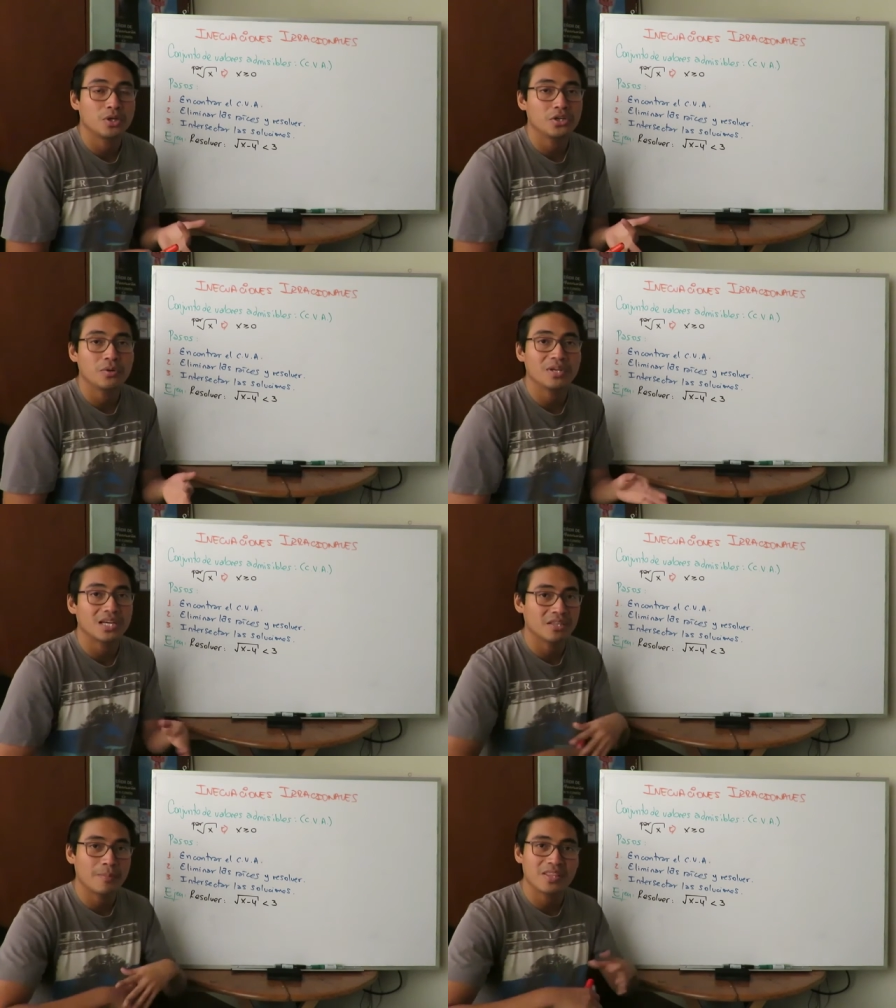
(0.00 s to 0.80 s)

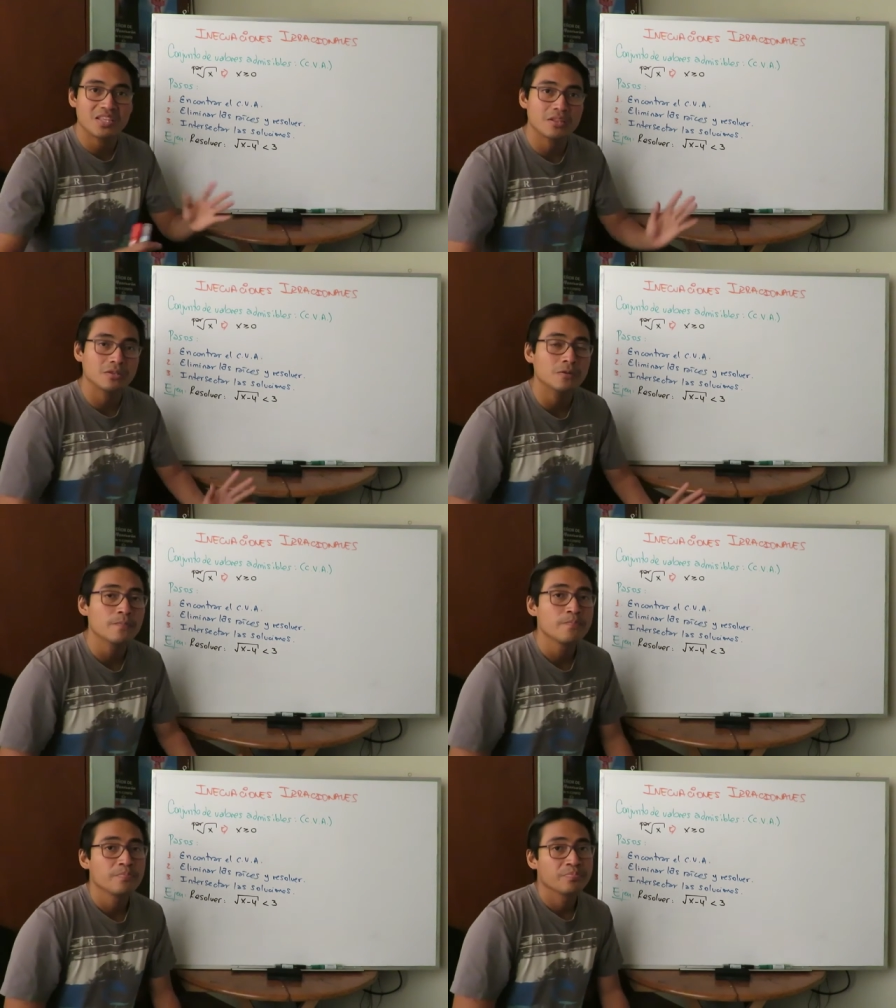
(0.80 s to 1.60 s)
polinómica, dependiendo
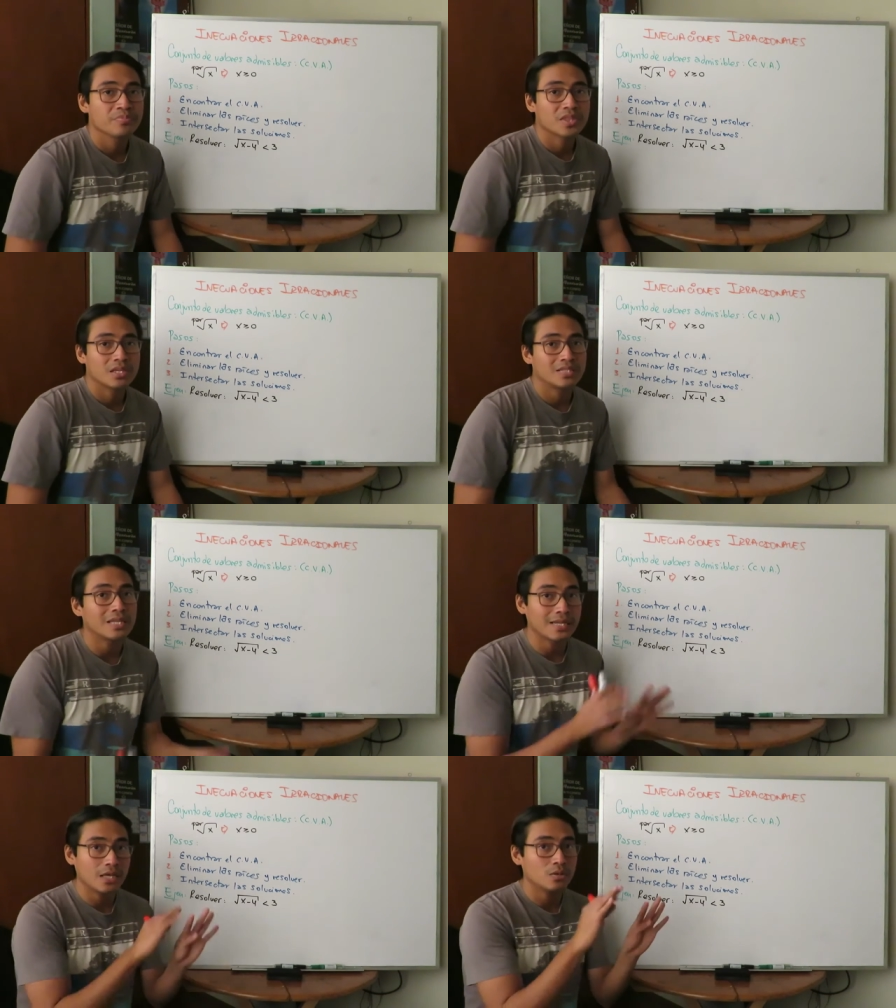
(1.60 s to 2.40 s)

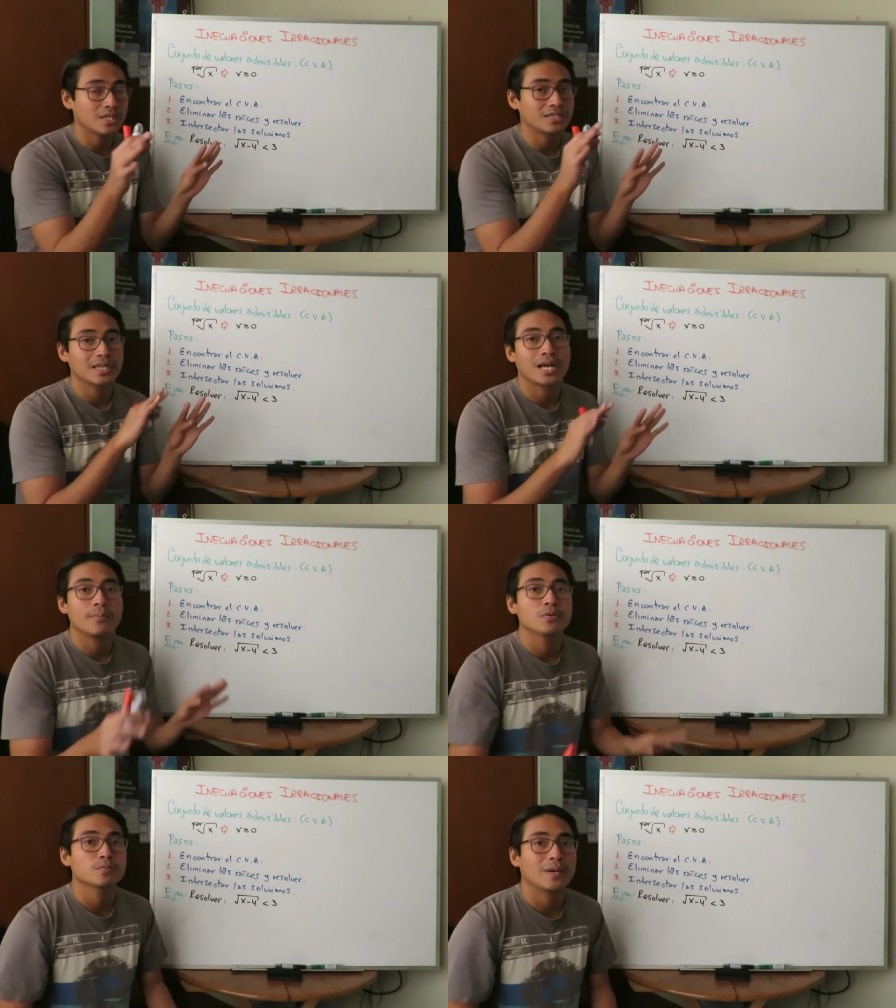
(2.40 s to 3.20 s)
del grado que
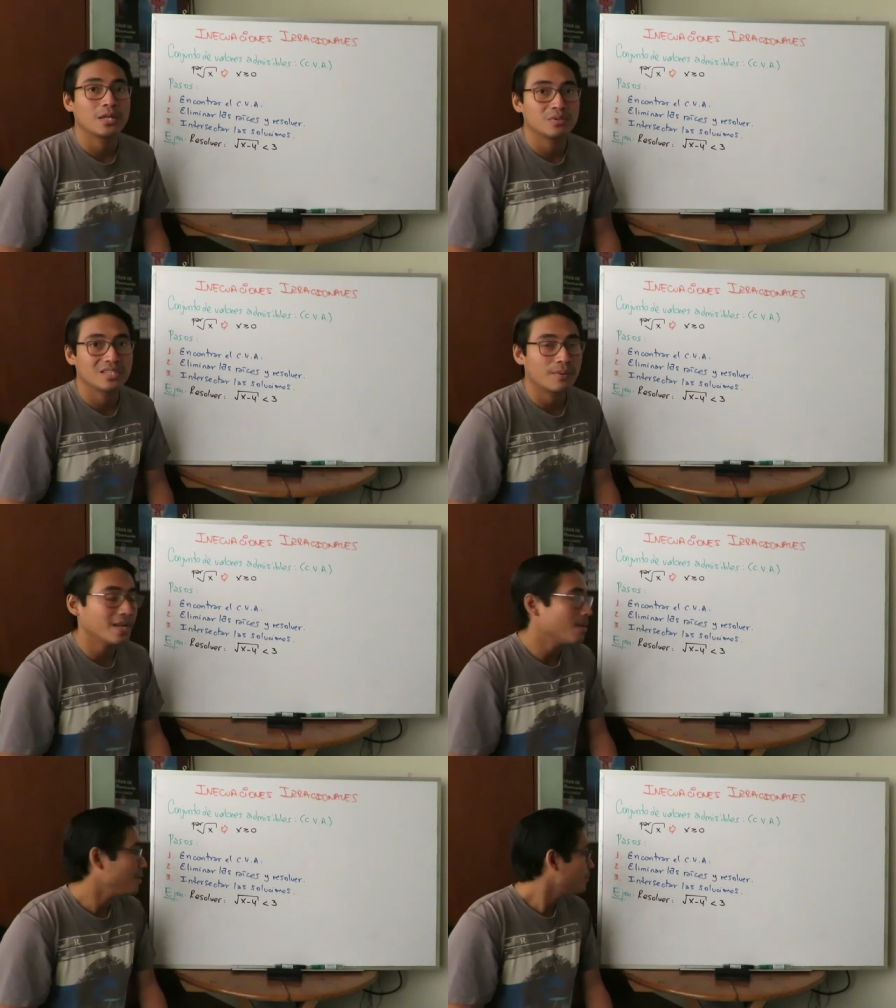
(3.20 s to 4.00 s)
tengamos para nuestra
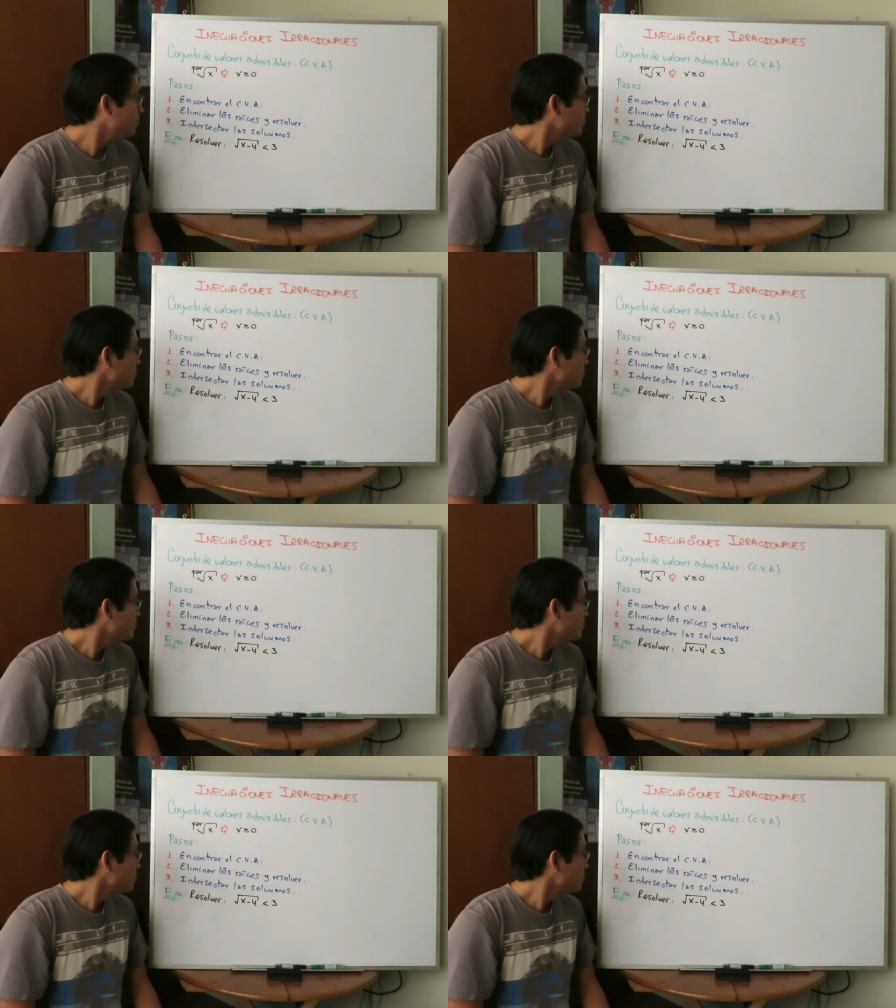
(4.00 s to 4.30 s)
variable.